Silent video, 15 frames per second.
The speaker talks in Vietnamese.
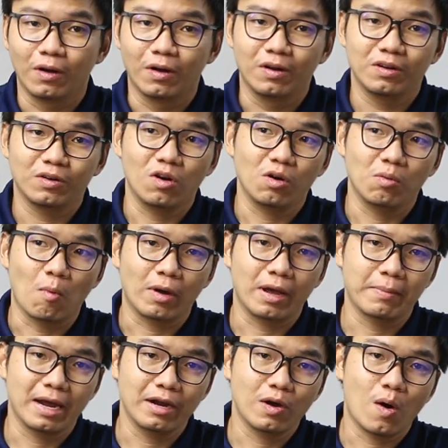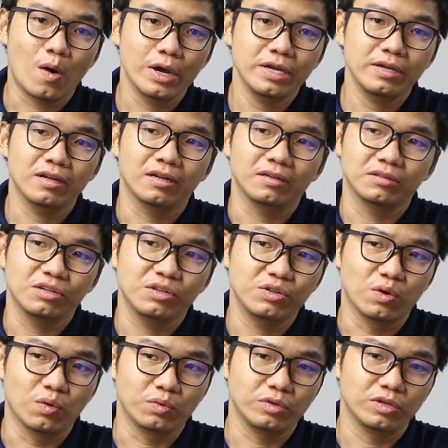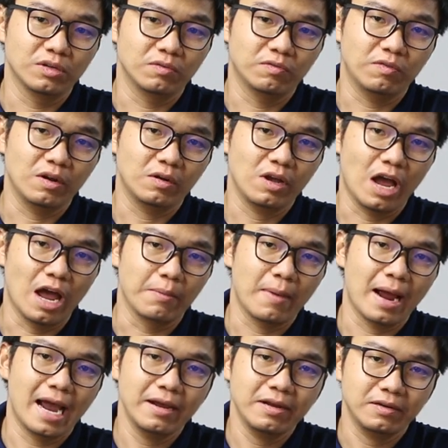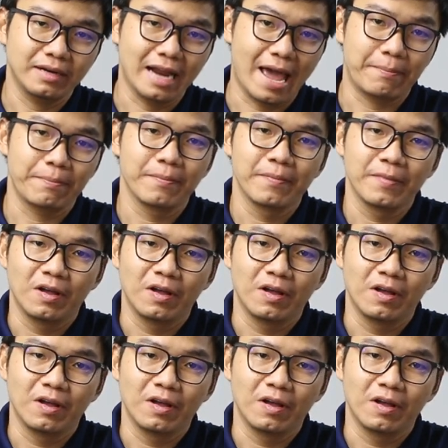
đó, có một cái mái ngói ví dụ như cái hệ mái đẹp